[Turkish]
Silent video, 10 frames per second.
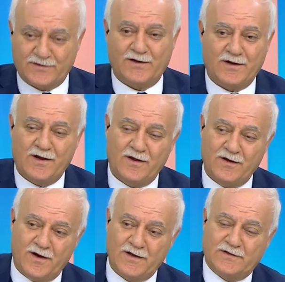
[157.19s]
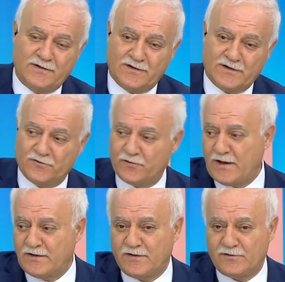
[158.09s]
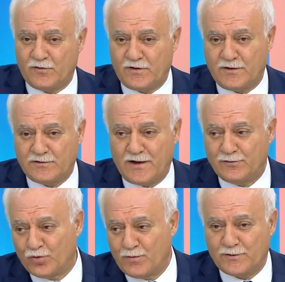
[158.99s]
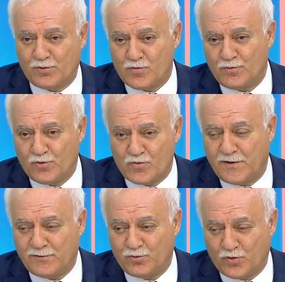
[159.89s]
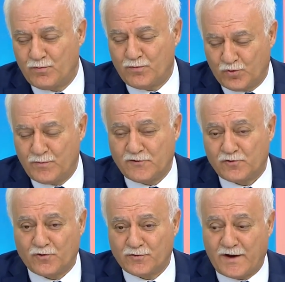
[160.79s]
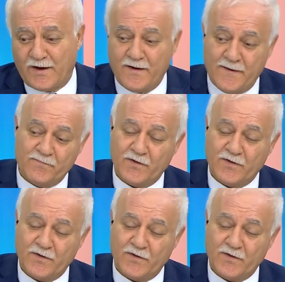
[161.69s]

Zaten ayet indikten sonra herkes ona denk durmak düşmek dur, durmak zorunda.